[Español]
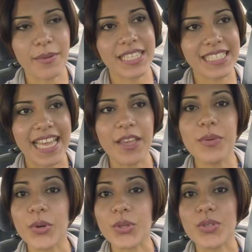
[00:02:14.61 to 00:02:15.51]
Acuérdense,
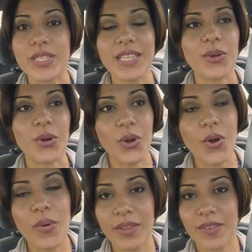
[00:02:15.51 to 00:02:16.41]
hay un botoncito
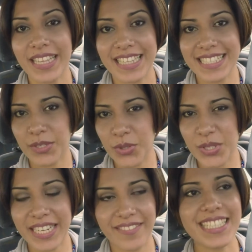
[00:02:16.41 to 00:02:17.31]
rojo a donde dice
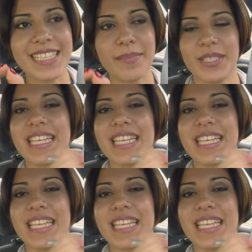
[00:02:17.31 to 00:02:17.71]
suscribirse,